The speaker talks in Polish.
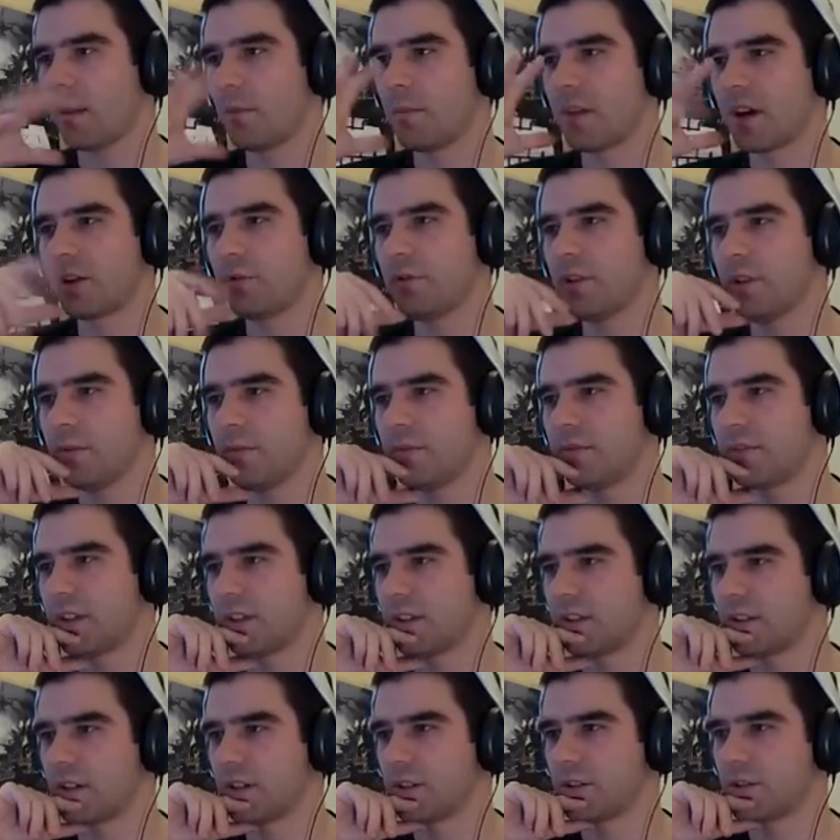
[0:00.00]
Brakuje mi w
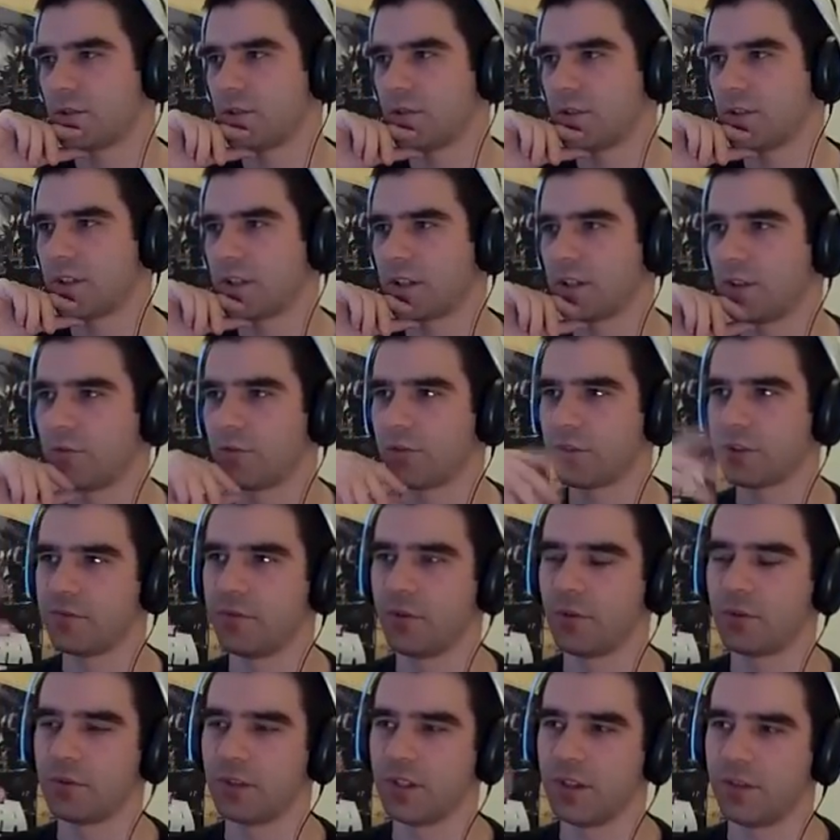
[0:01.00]
tej grze trochę takiego
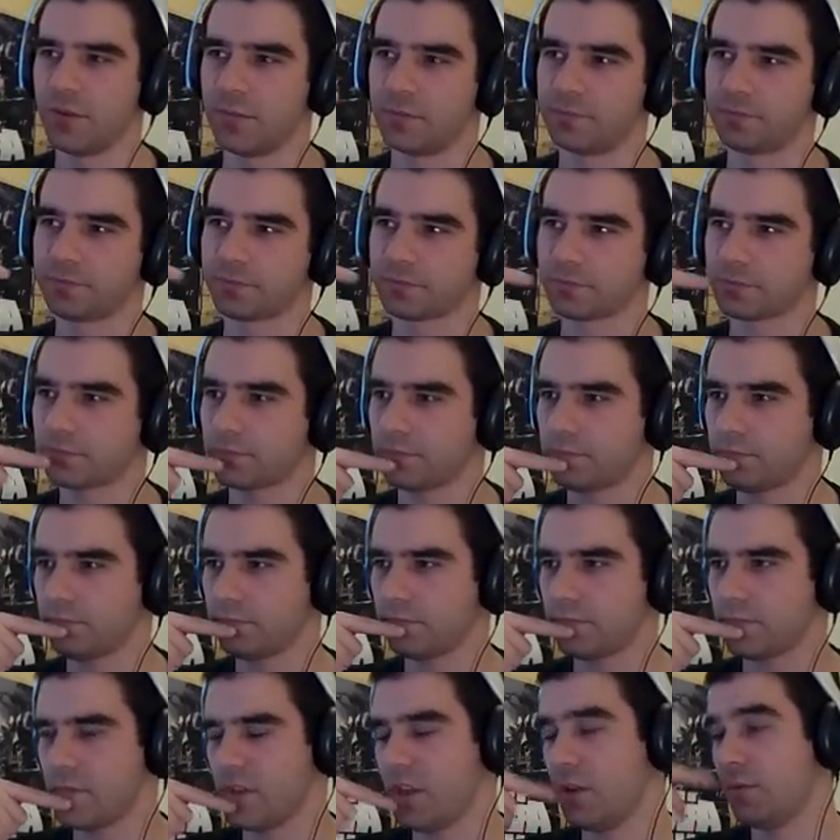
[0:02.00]
rozwoju, nie wiem.
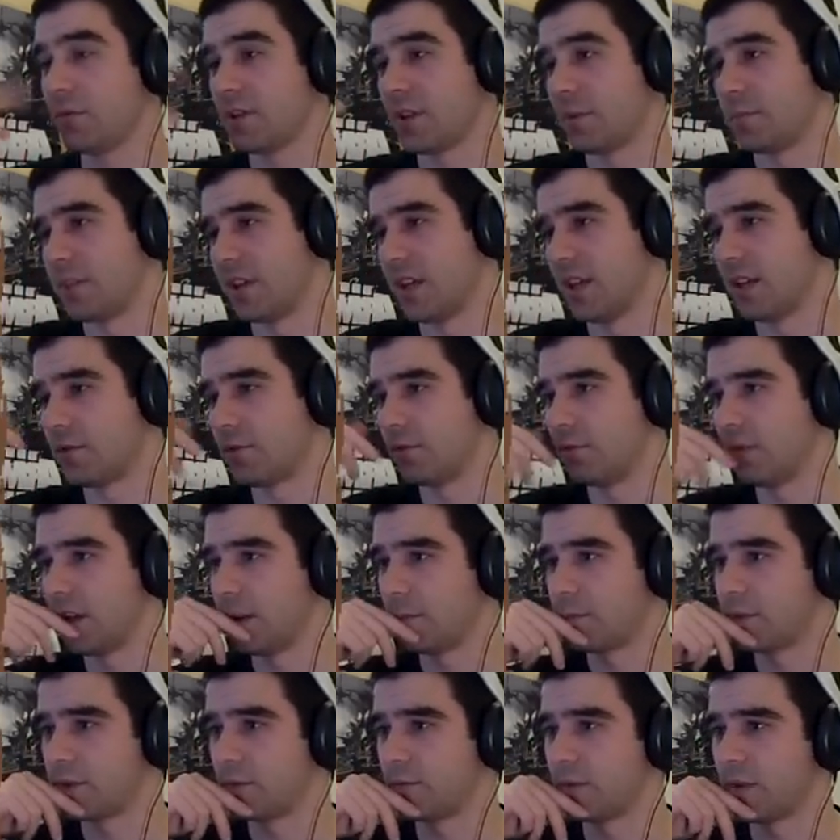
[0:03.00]
Bym sobie piec
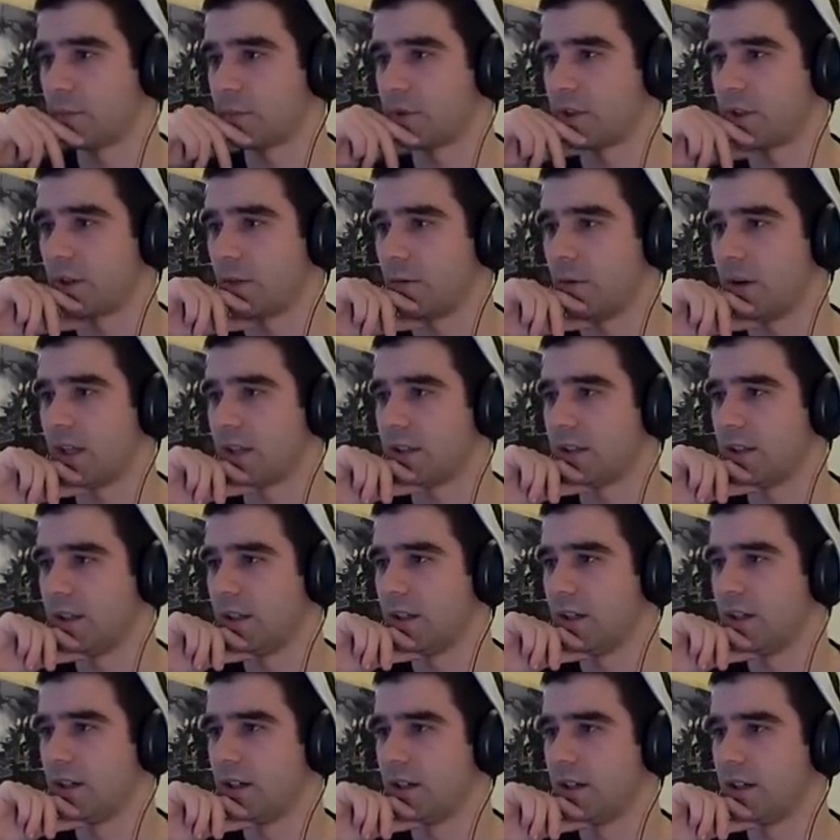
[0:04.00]
ulepszył na przykład.
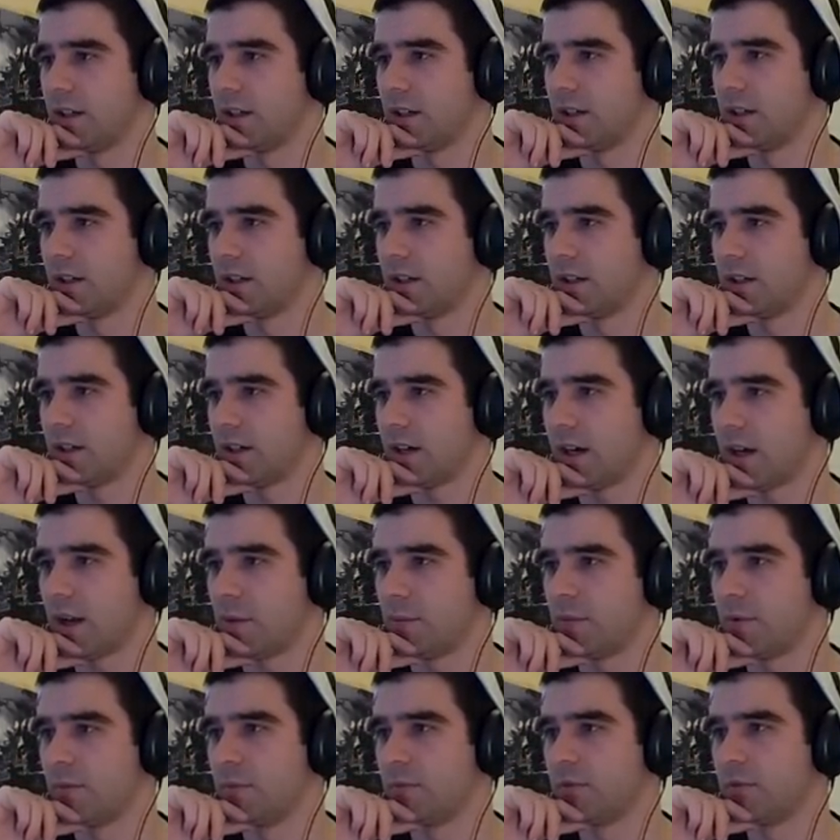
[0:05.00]

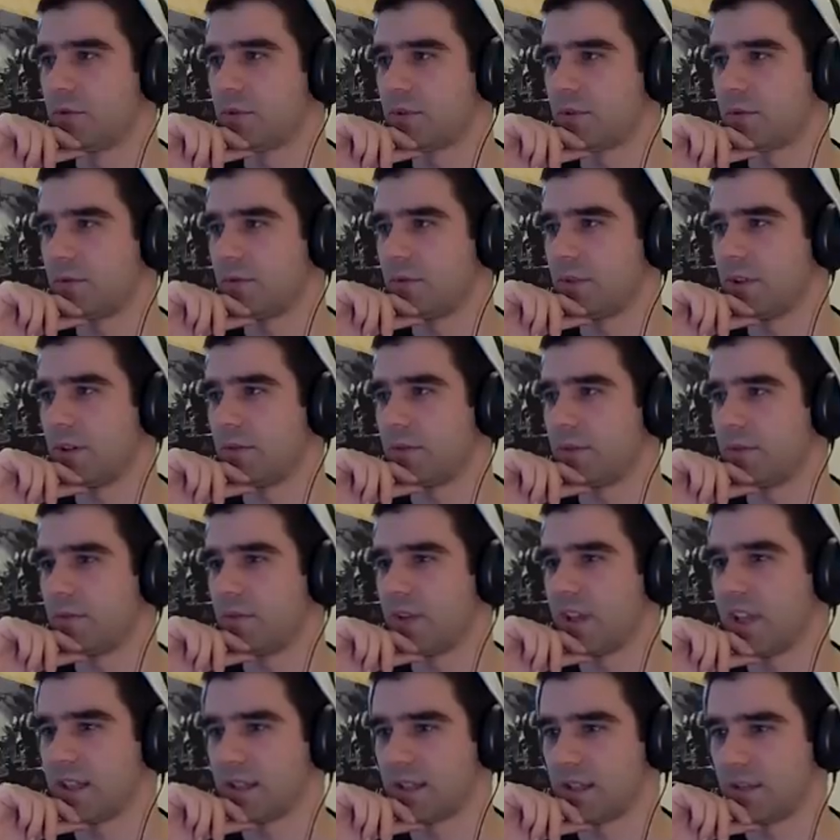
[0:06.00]
Albo móc, nie
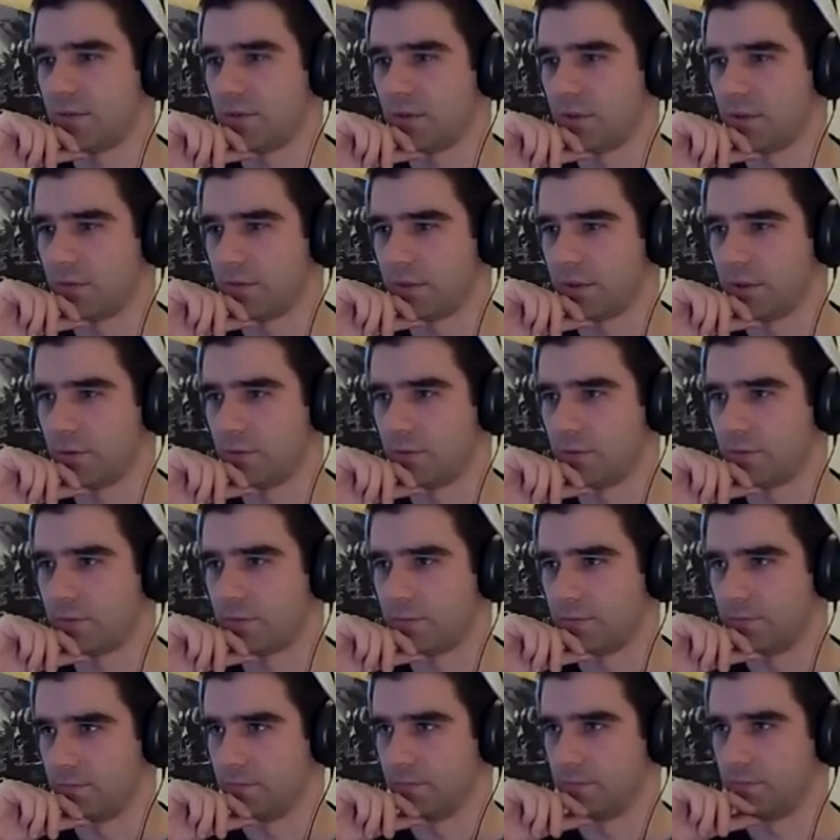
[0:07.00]
wiem, więcej
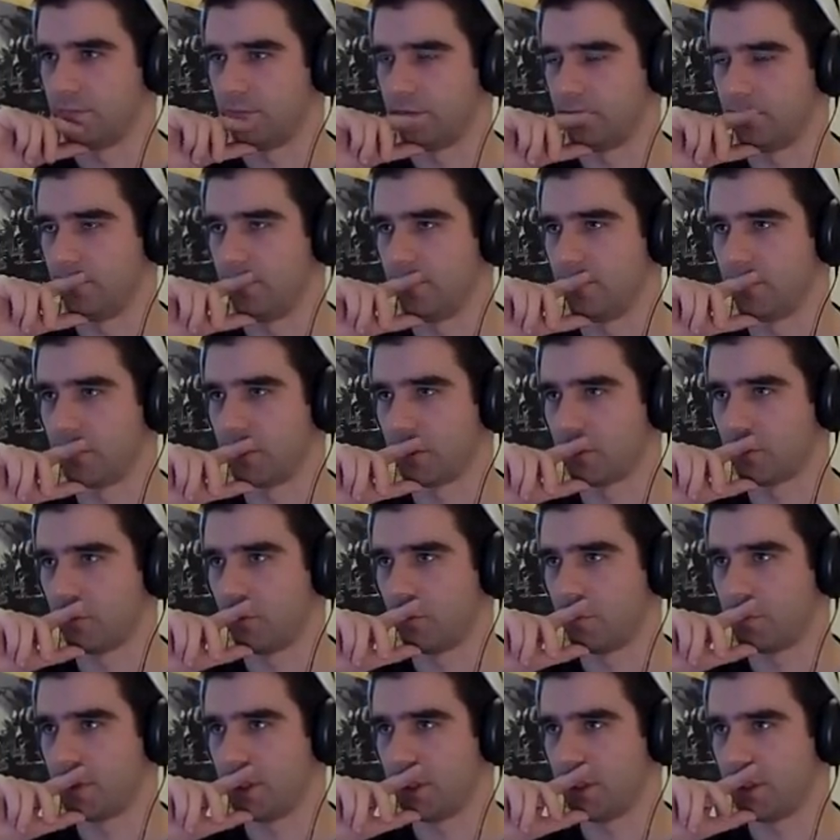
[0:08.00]
wojowników
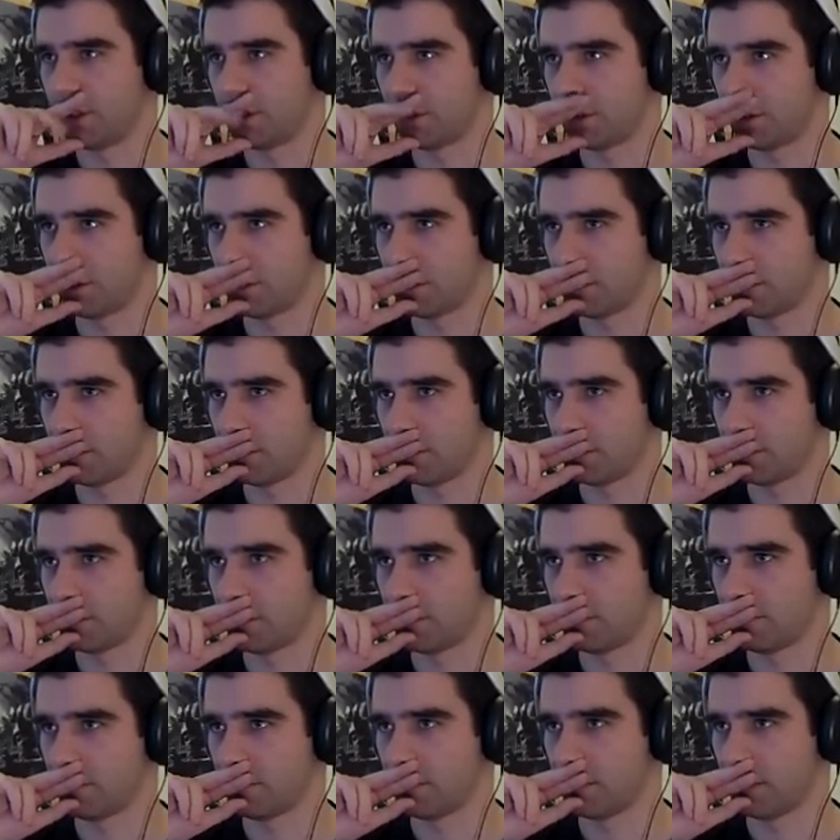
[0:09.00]
dokupić czy
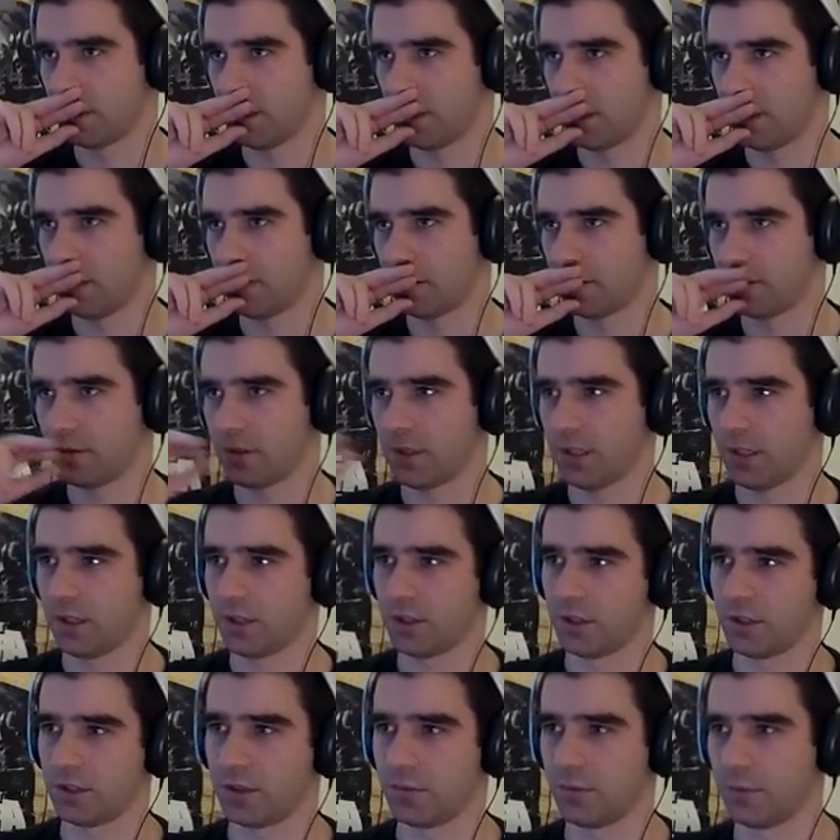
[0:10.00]
coś. No takie,
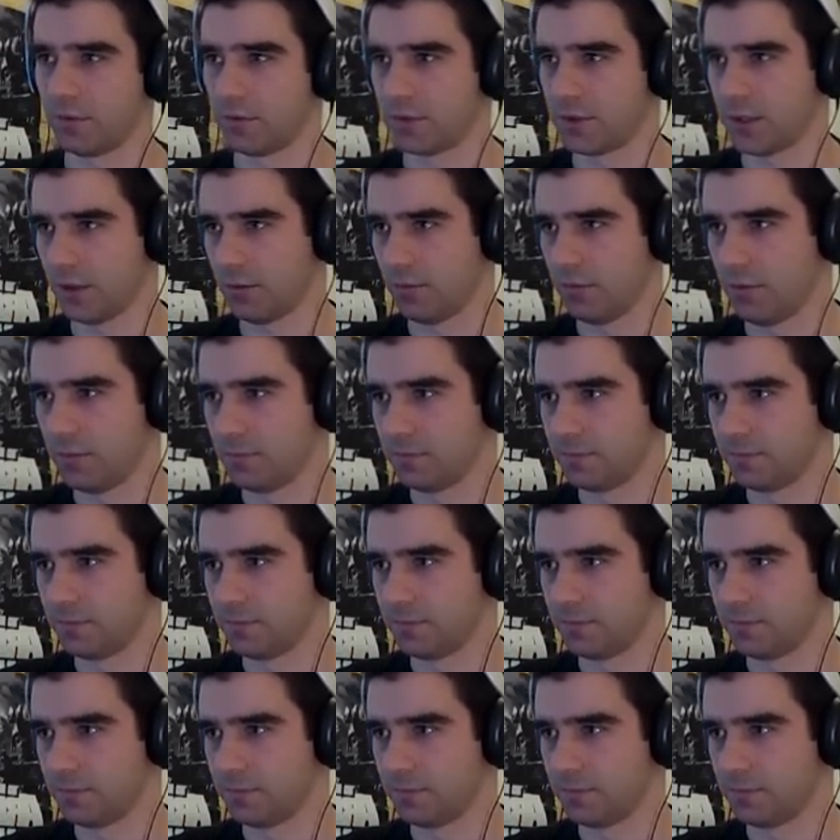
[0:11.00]
takie rzeczy bym chciał.